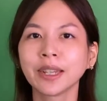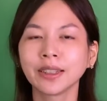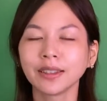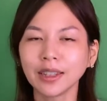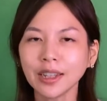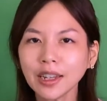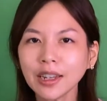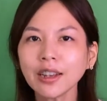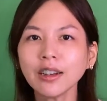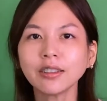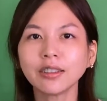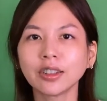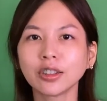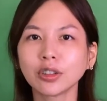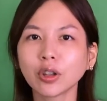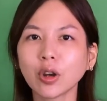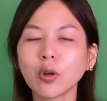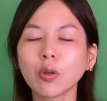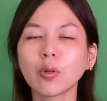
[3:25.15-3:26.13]
第一个
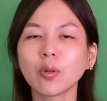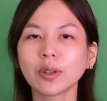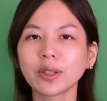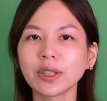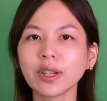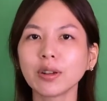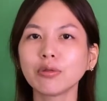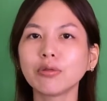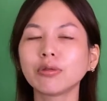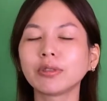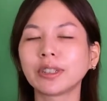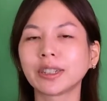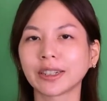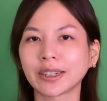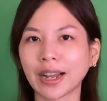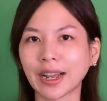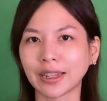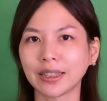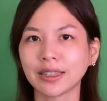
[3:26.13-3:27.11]
呢，透过建物的
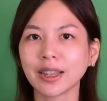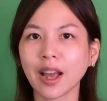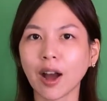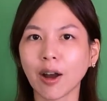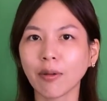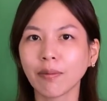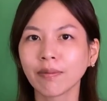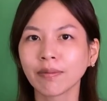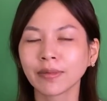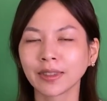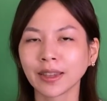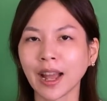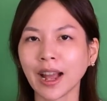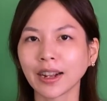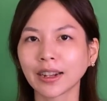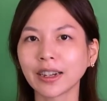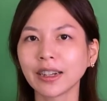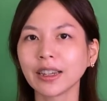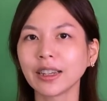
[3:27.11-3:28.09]
改造，
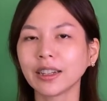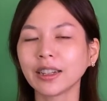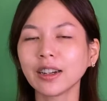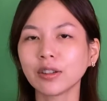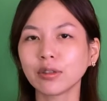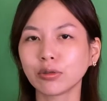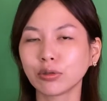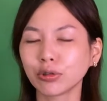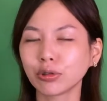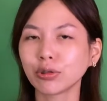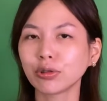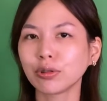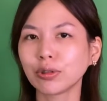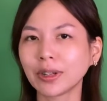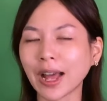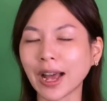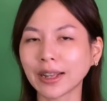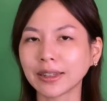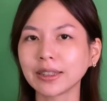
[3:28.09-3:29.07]
那可以更去
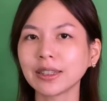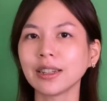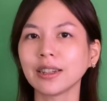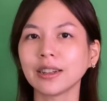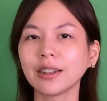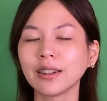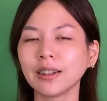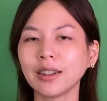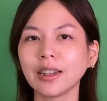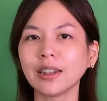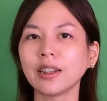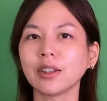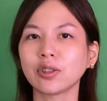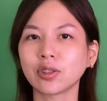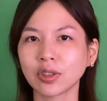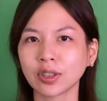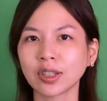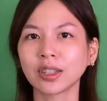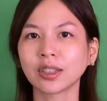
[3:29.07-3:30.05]
拉近跟邻里
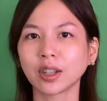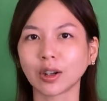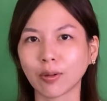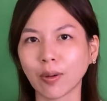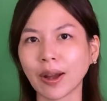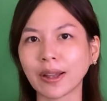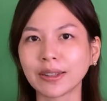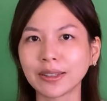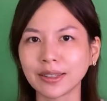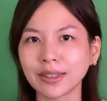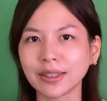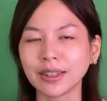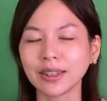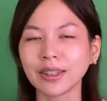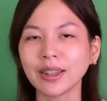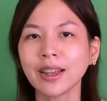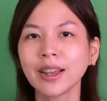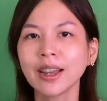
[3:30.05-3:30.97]
之间的关系；